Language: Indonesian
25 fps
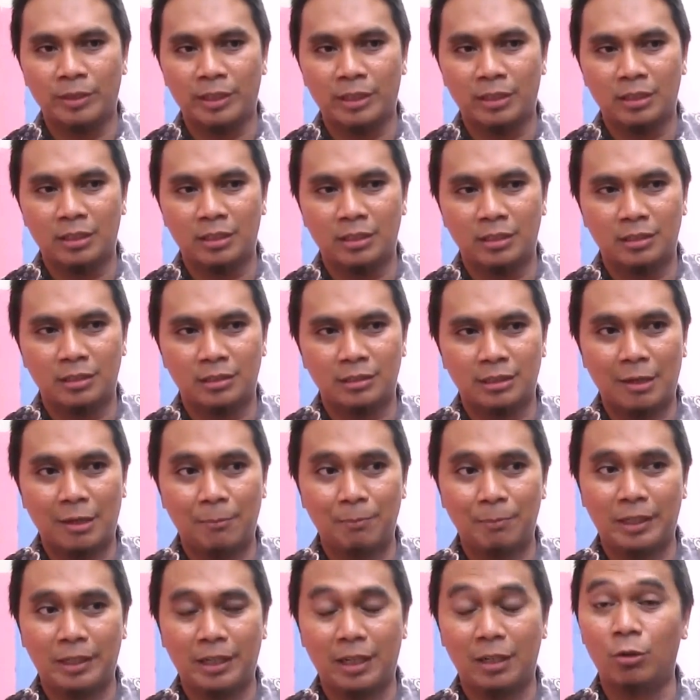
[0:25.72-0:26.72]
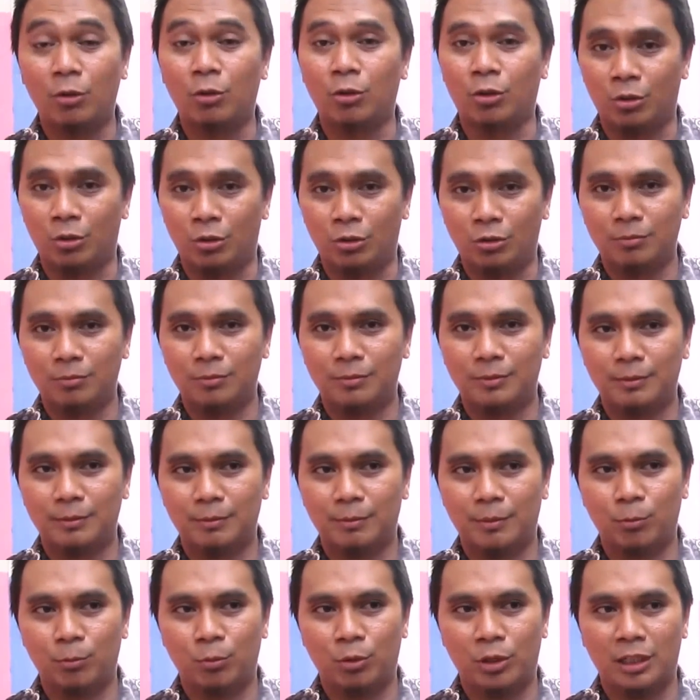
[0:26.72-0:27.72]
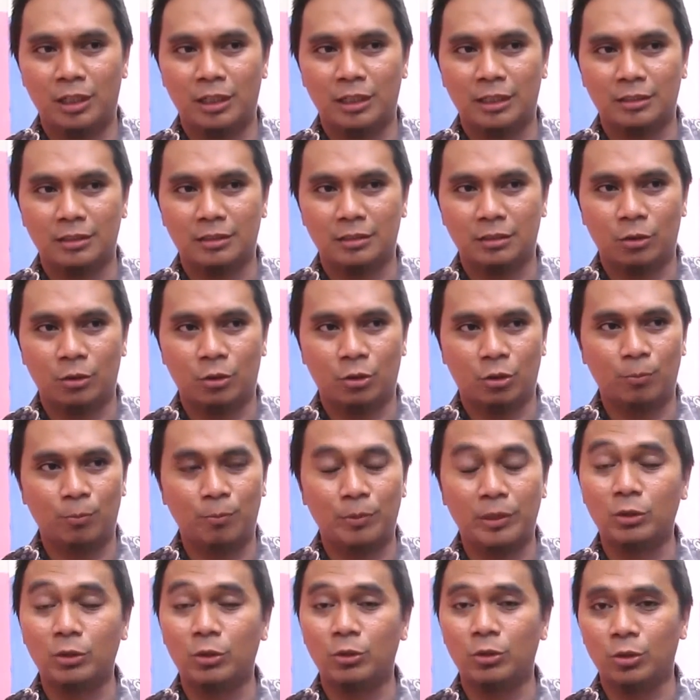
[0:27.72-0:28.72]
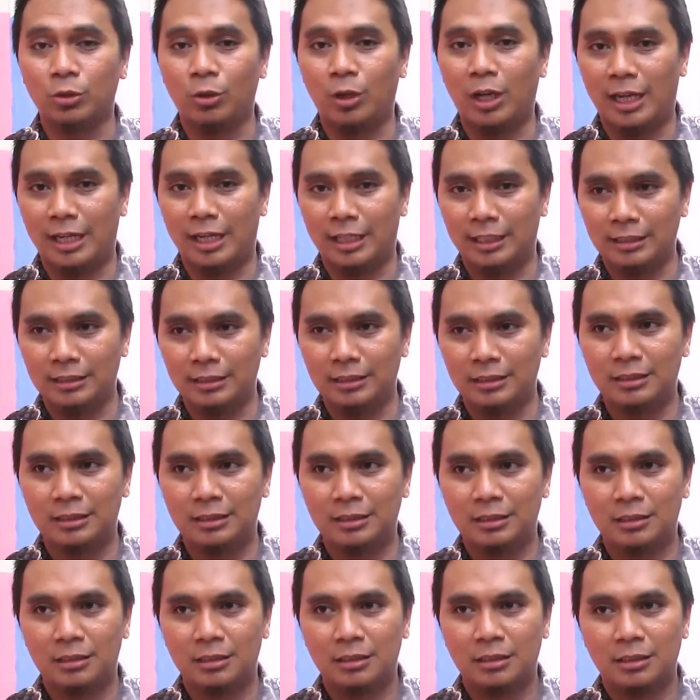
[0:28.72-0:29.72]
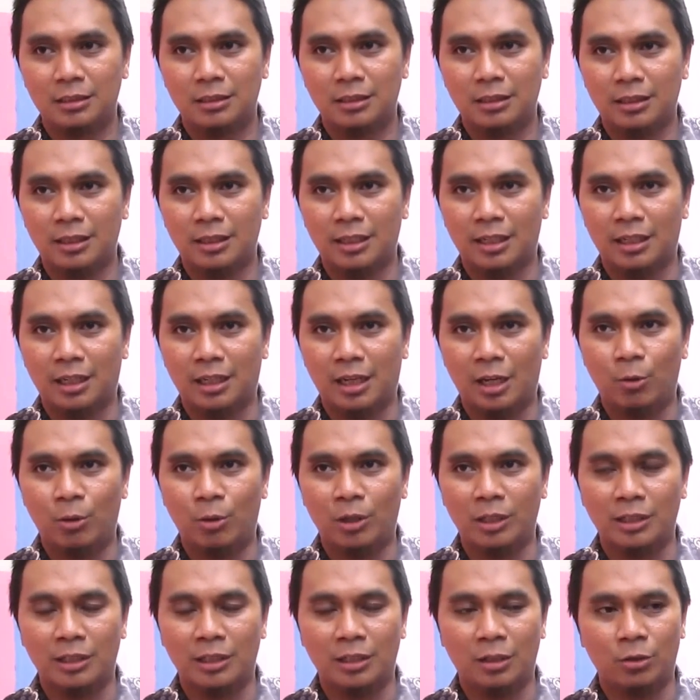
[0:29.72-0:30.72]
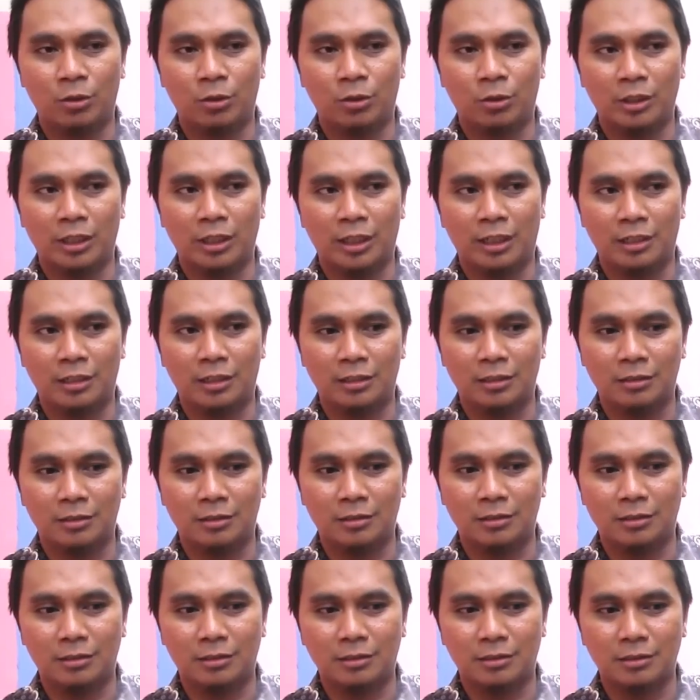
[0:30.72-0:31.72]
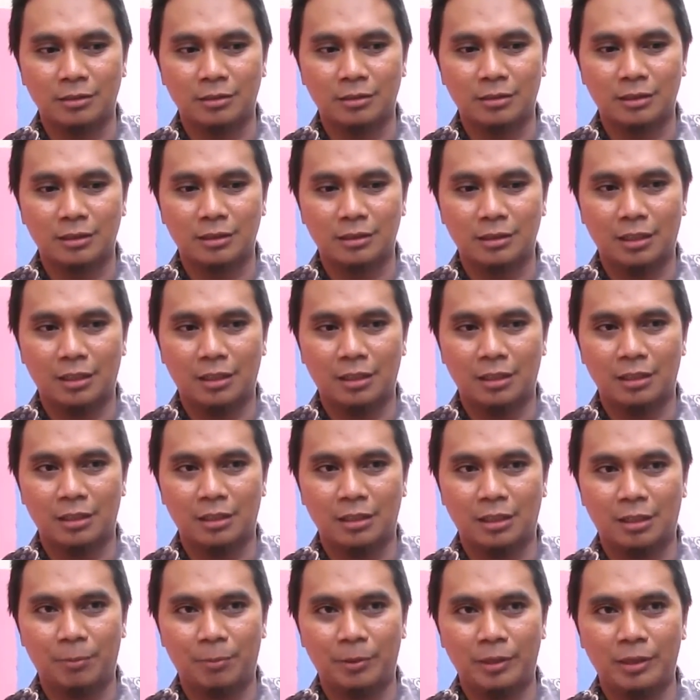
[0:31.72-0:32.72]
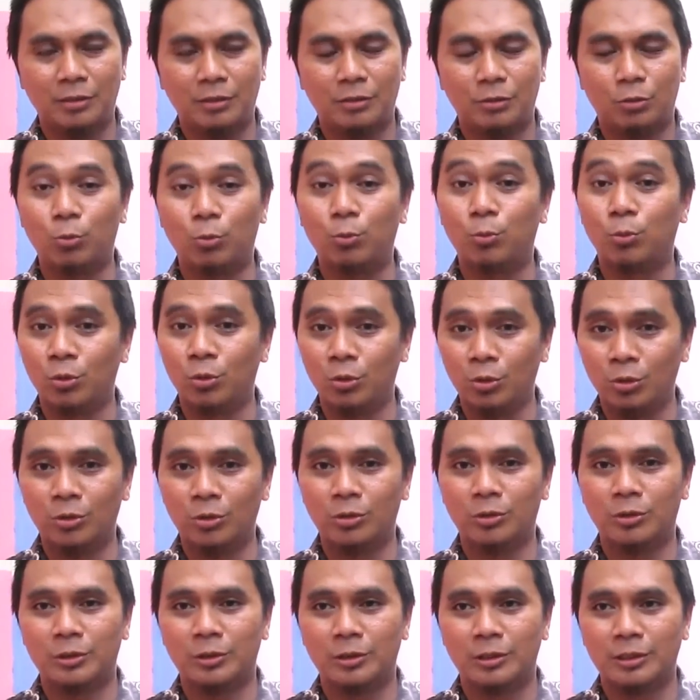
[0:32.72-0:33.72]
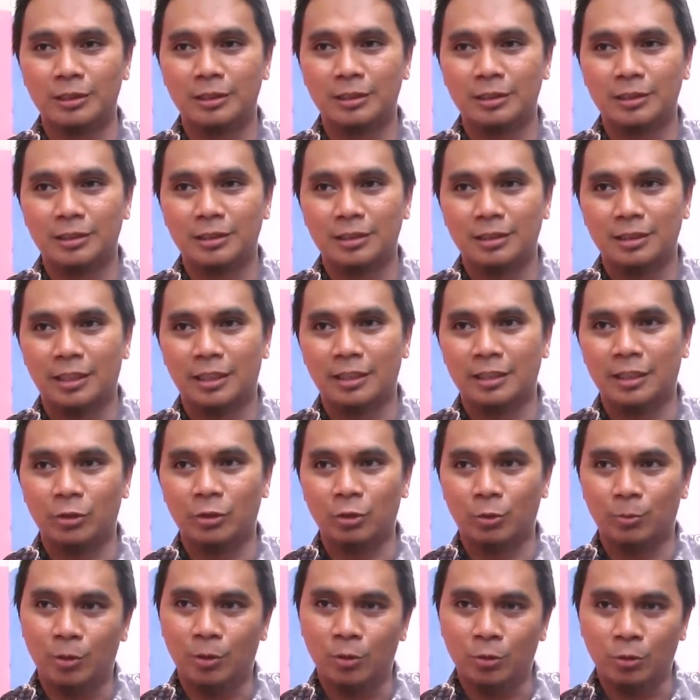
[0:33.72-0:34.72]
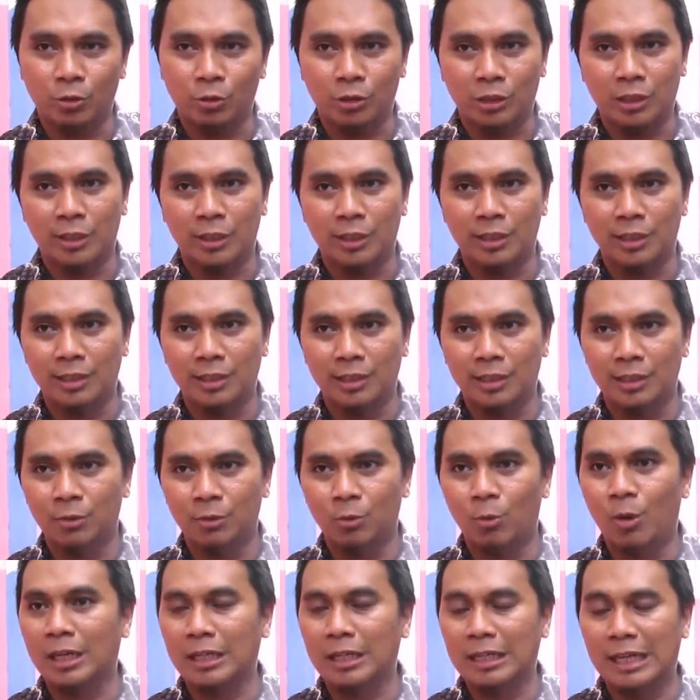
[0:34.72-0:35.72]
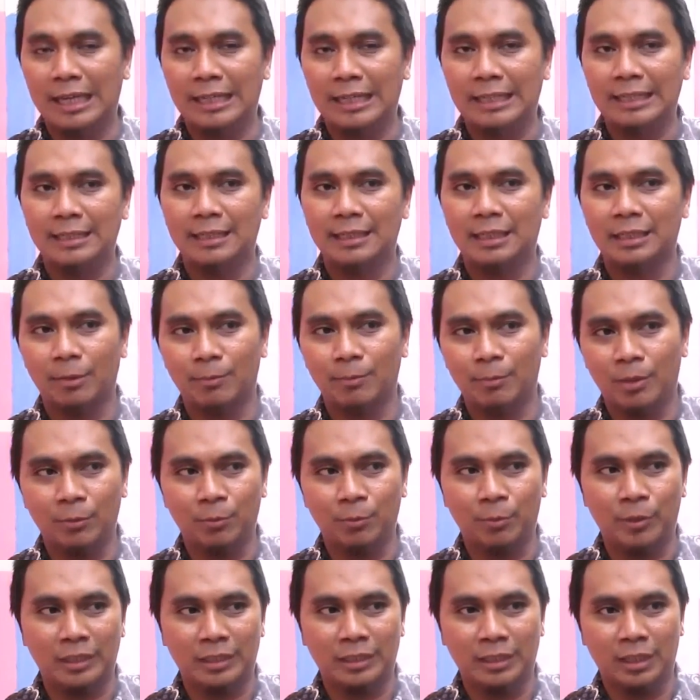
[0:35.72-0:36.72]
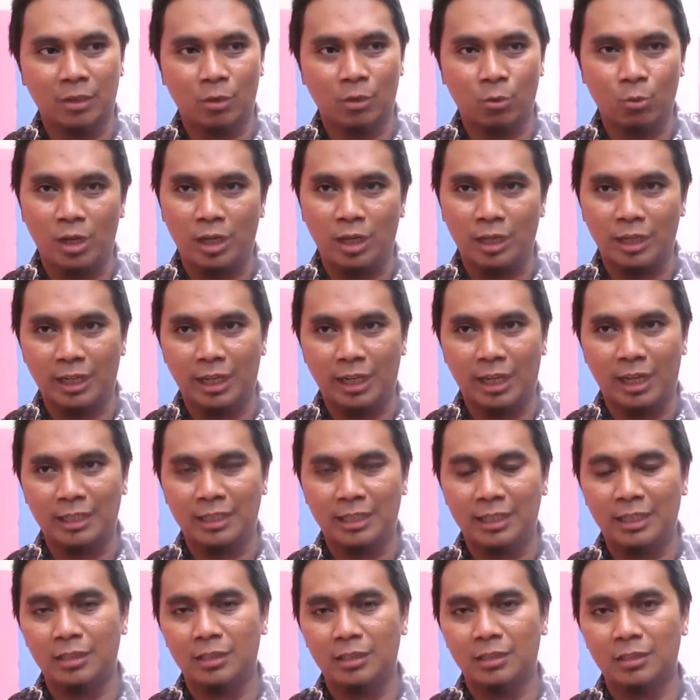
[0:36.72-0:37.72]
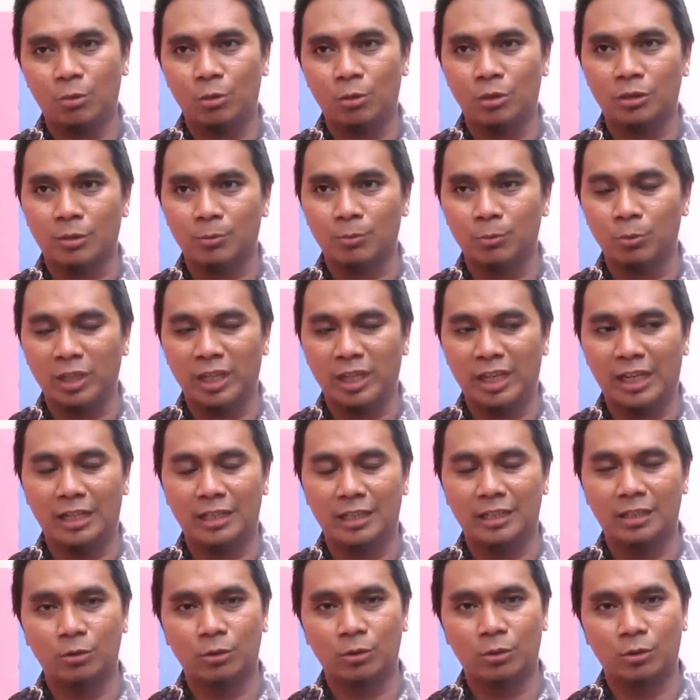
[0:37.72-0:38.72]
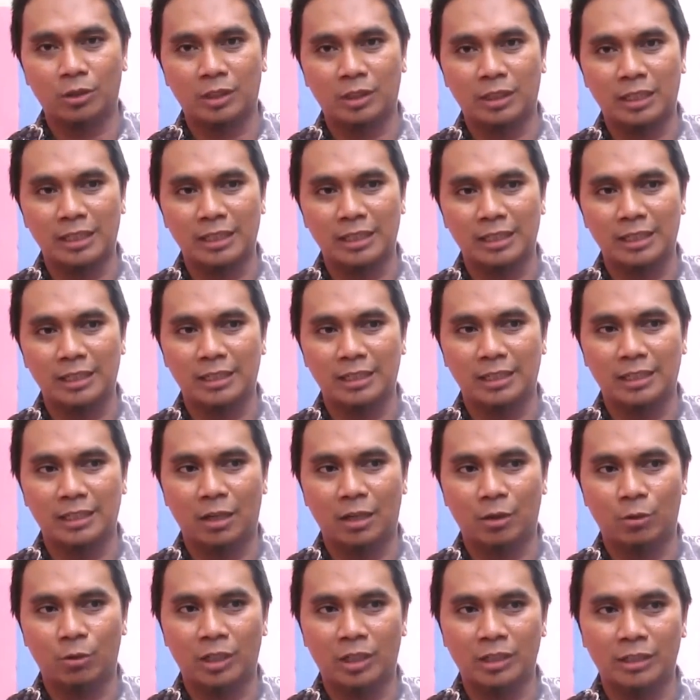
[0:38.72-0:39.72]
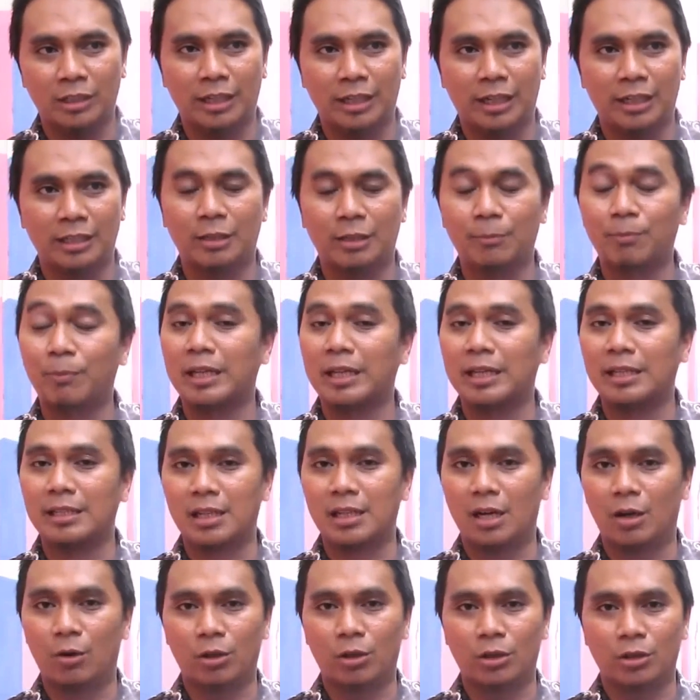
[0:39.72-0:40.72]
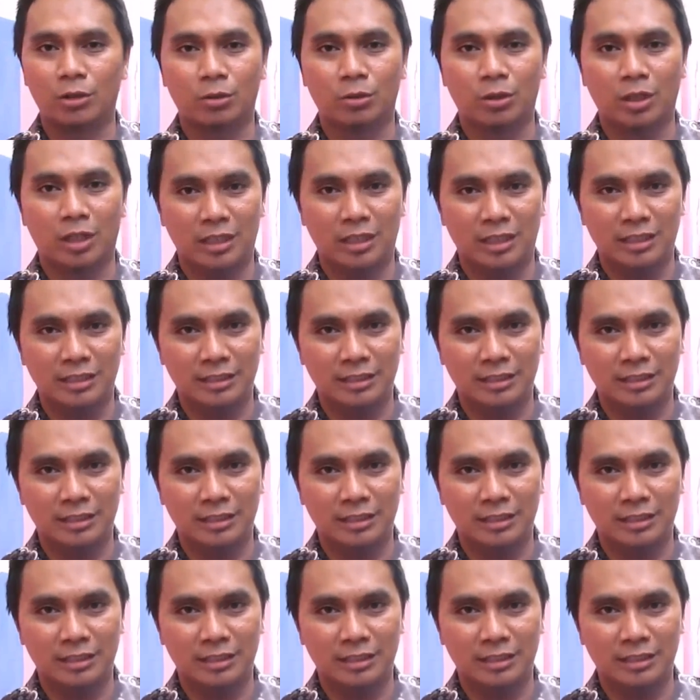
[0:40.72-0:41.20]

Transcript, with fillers: merapikan lorong, membuat lorong percontohan, yang awalnya lorong yang eh, apa, kumuh kita coba untuk diwarnai kita manfaatkan ruang yang ada ruang terbuka yang ada untuk dilakukan kegiatan penghijauan juga